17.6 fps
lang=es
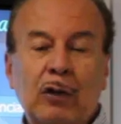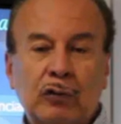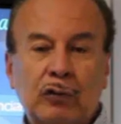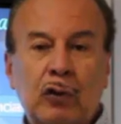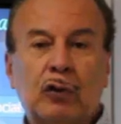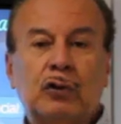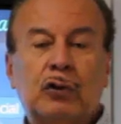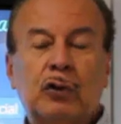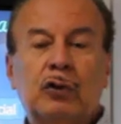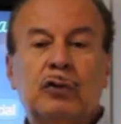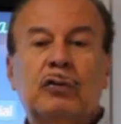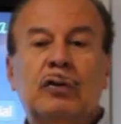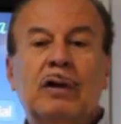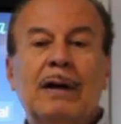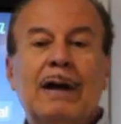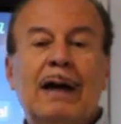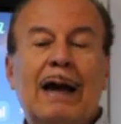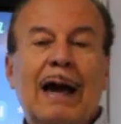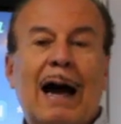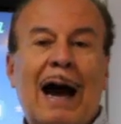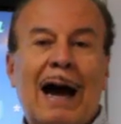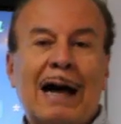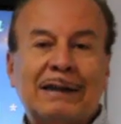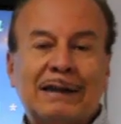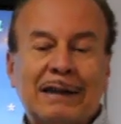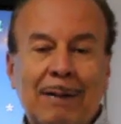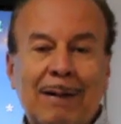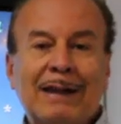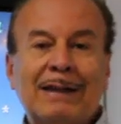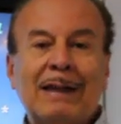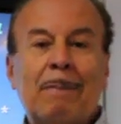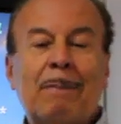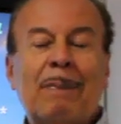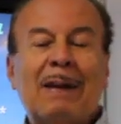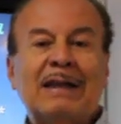nosotros a través
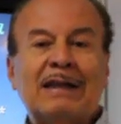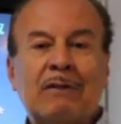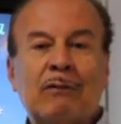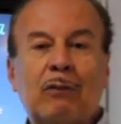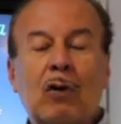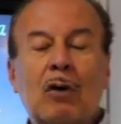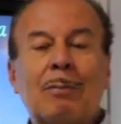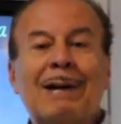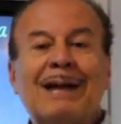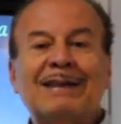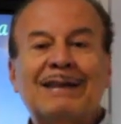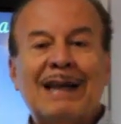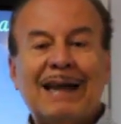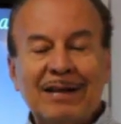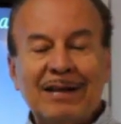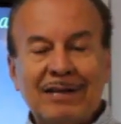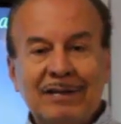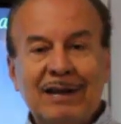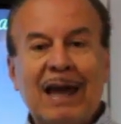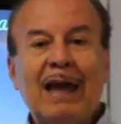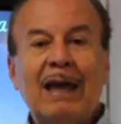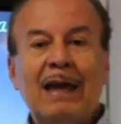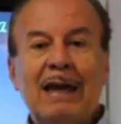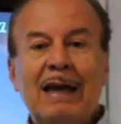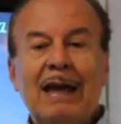de plataforma 3D